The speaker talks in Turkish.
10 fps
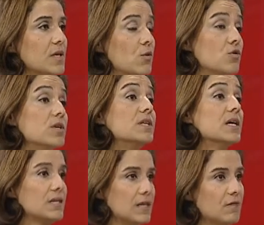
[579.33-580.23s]
Orada
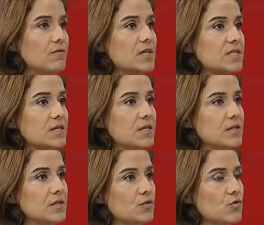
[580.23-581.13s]
en fazla
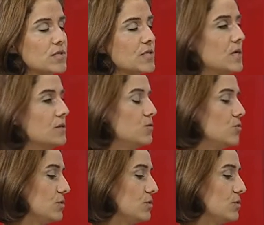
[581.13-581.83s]
kendini gösterdi diyor.